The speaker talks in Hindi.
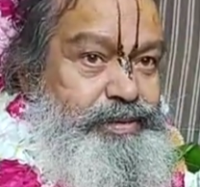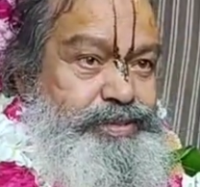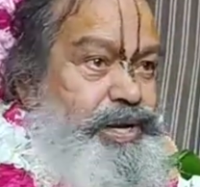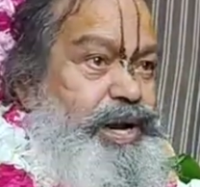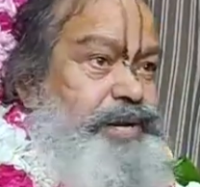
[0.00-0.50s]

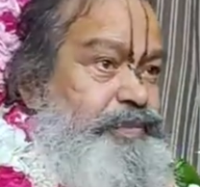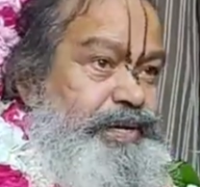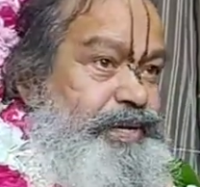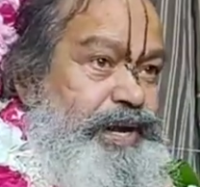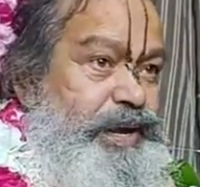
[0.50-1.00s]
शहर
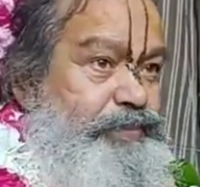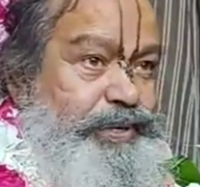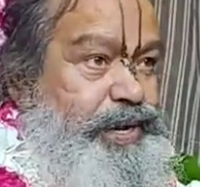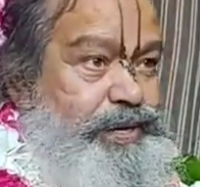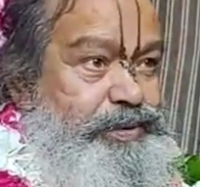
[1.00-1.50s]
में नाना
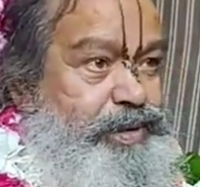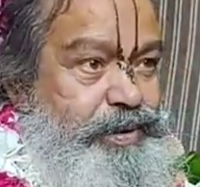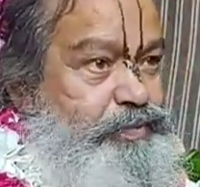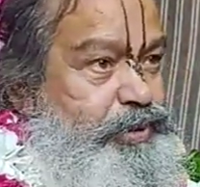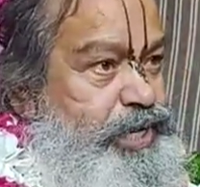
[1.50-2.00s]
प्रकार
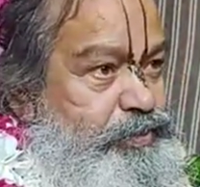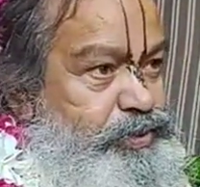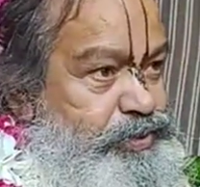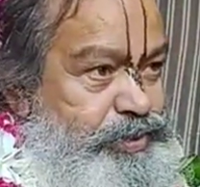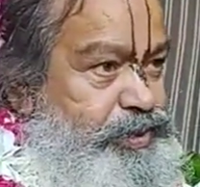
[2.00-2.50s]

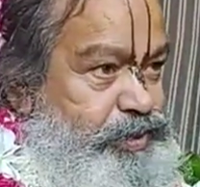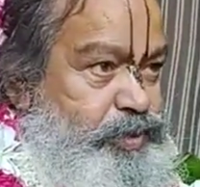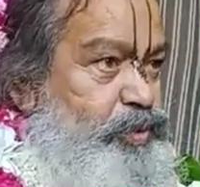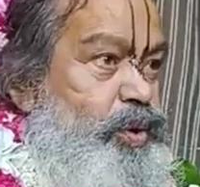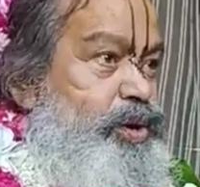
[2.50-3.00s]
बहिर्मुख
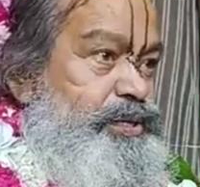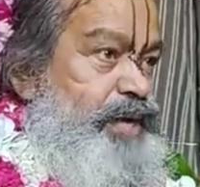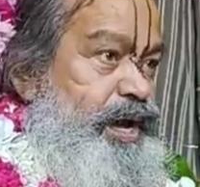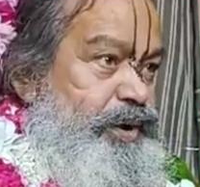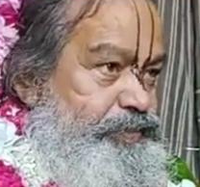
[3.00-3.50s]
लोगों का
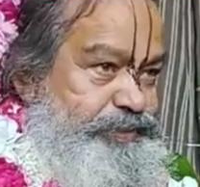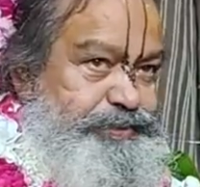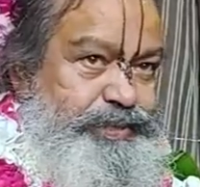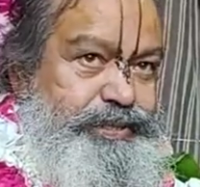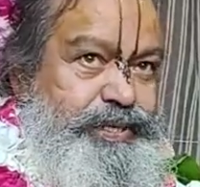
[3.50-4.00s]
जहाँ
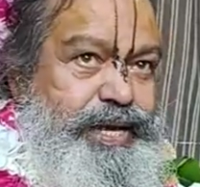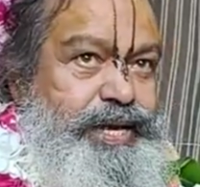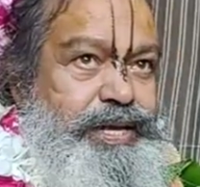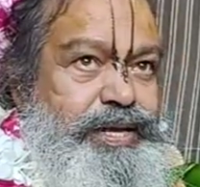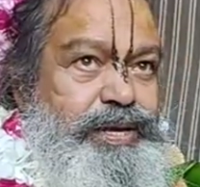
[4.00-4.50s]
अवस्थिति है
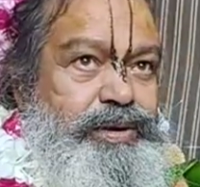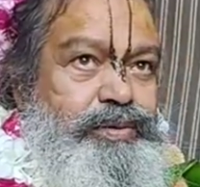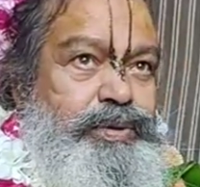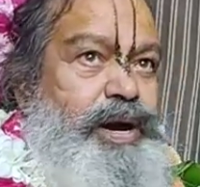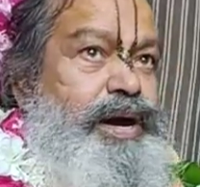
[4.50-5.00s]

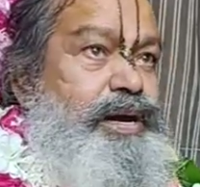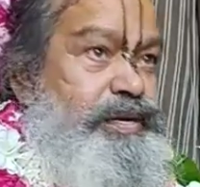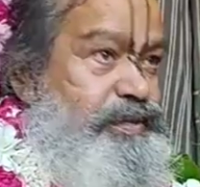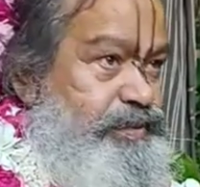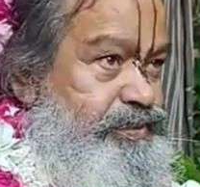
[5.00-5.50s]
वहाँ
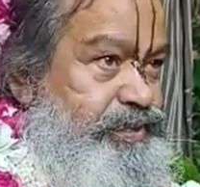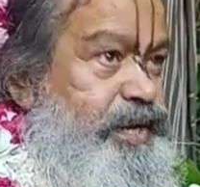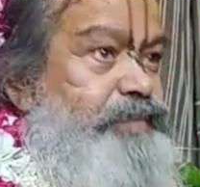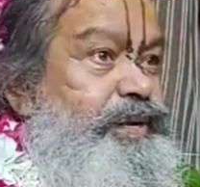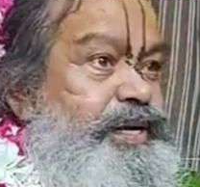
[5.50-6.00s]

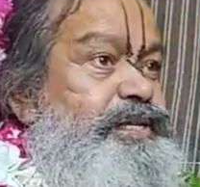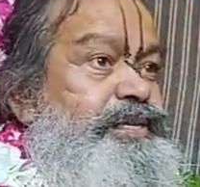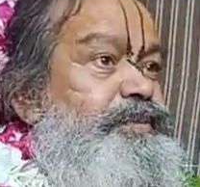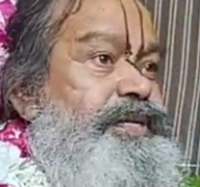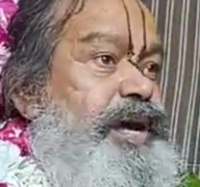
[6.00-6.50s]
जन्म लेने
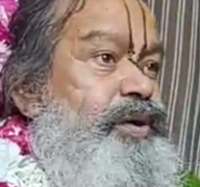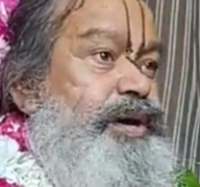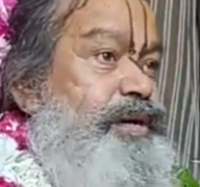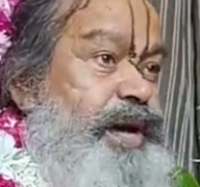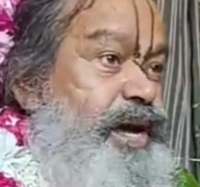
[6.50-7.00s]
से भी क्या
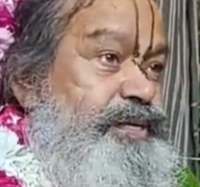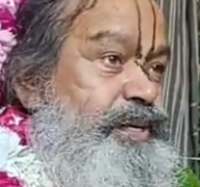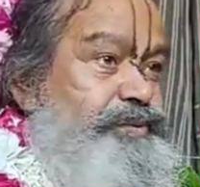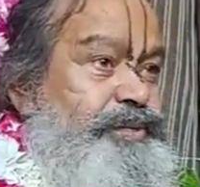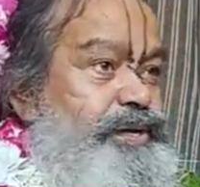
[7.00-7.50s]
होगा ना है
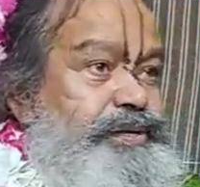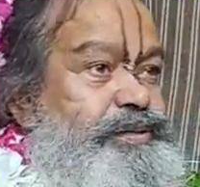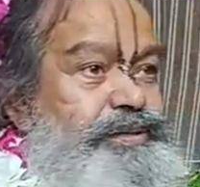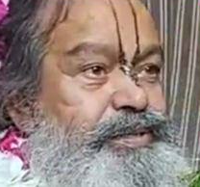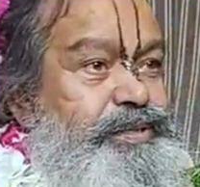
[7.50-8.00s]
सत्संग
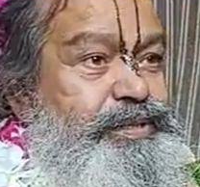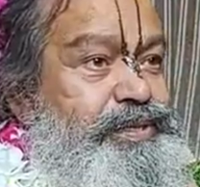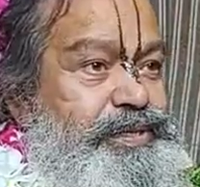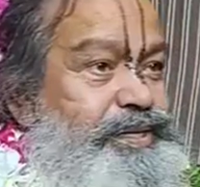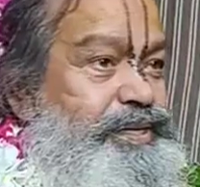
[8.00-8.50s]

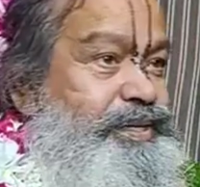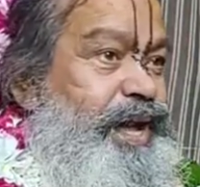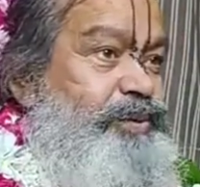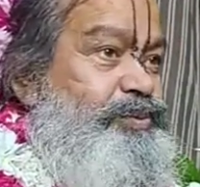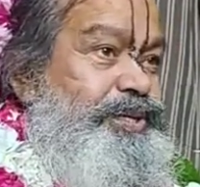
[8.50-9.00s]

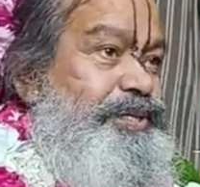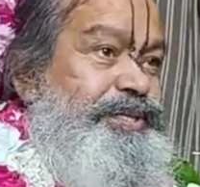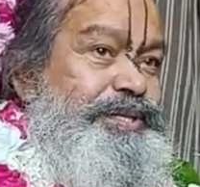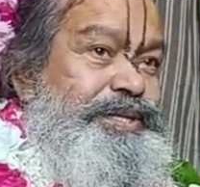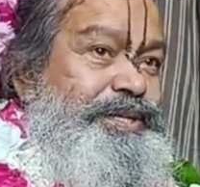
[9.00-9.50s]
ना कोई
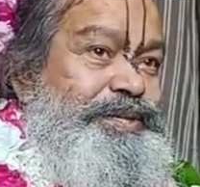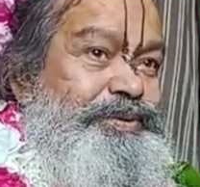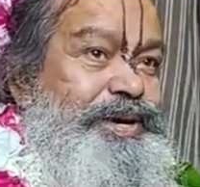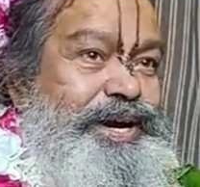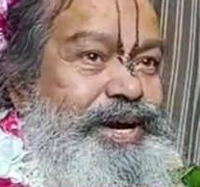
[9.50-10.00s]

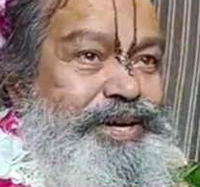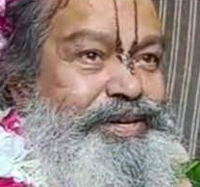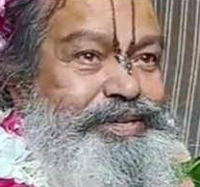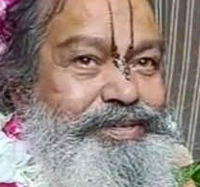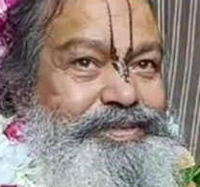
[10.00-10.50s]
वहाँ